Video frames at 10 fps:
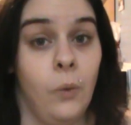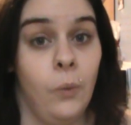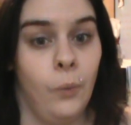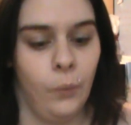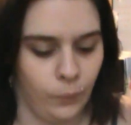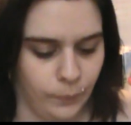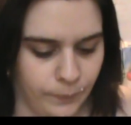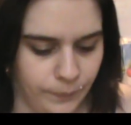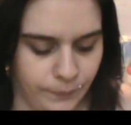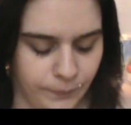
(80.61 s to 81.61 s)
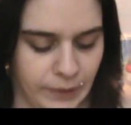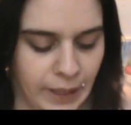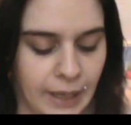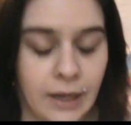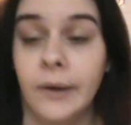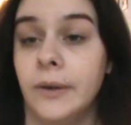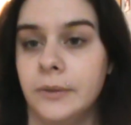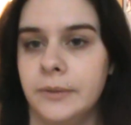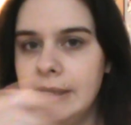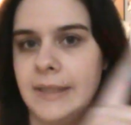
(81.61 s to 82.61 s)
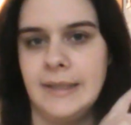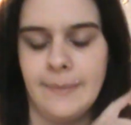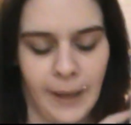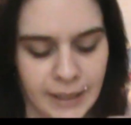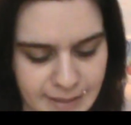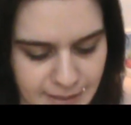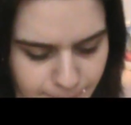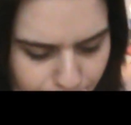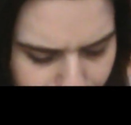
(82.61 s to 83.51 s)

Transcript: Oh. Alors, c'est parti